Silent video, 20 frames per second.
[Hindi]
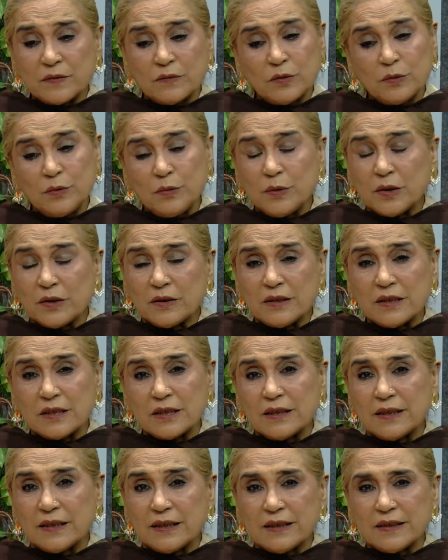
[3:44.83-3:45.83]
वो भी बहुत
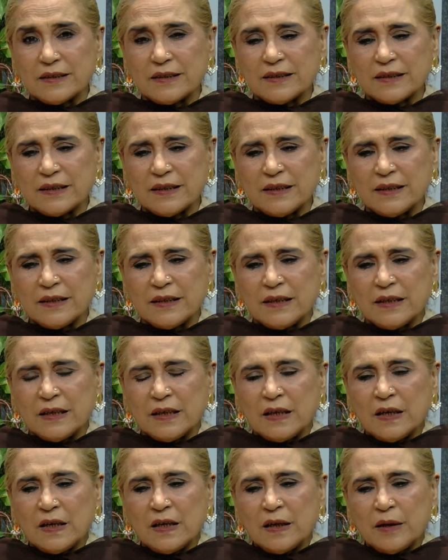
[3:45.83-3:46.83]
अच्छे डायरेक्टर
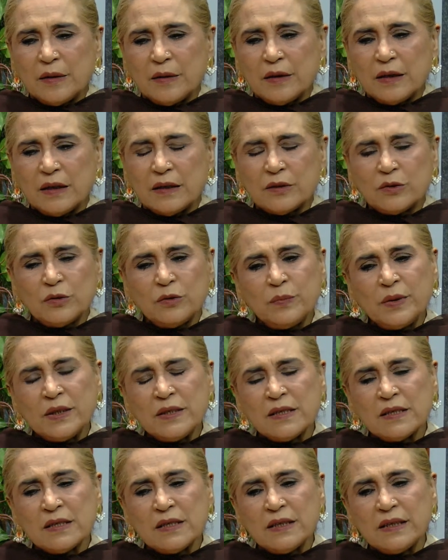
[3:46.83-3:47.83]
हैं तो
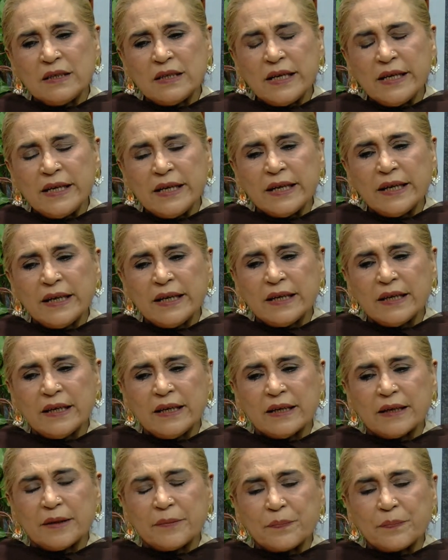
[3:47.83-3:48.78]
बस यही है कि